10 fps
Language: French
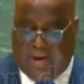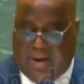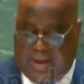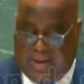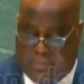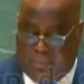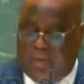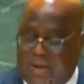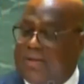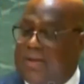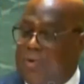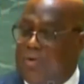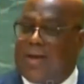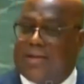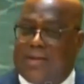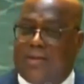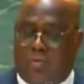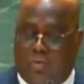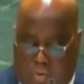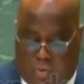La République démocratique
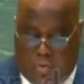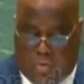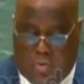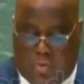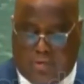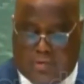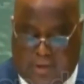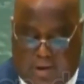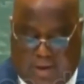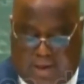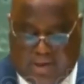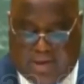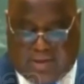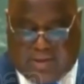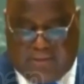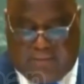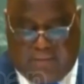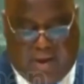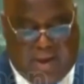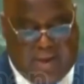du Congo s'engage
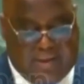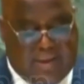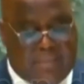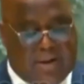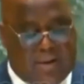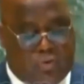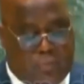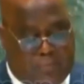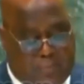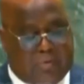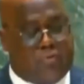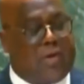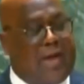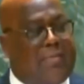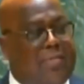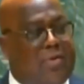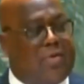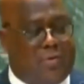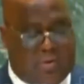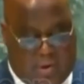activement à établir une paix durable
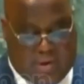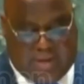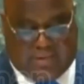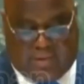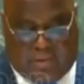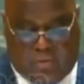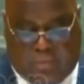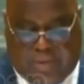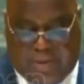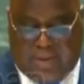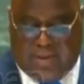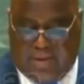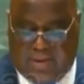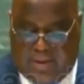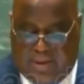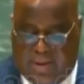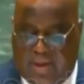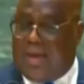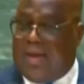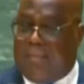dans l'Est du pays et à